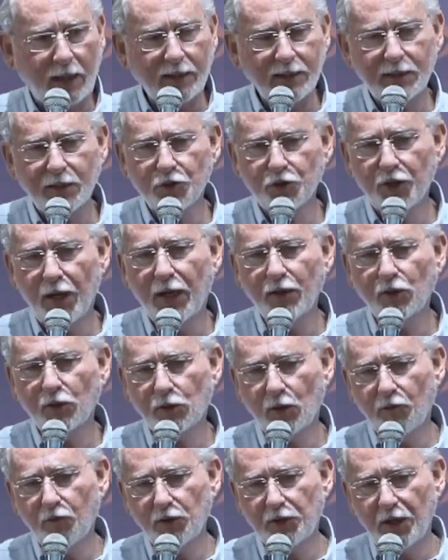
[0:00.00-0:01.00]
desse jeito,
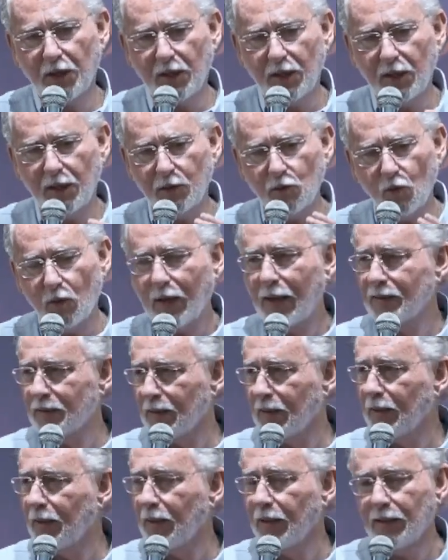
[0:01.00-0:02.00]
então eu vou ter que educar essa
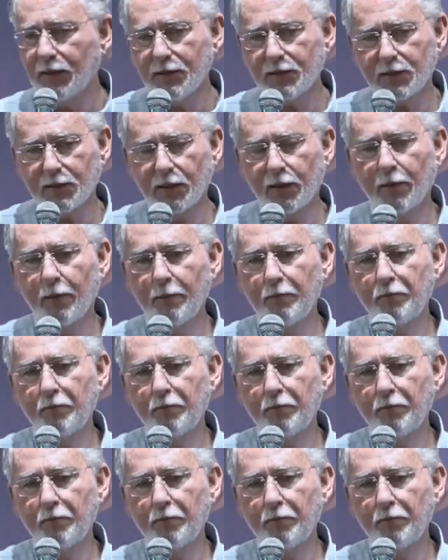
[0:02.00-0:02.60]
criança.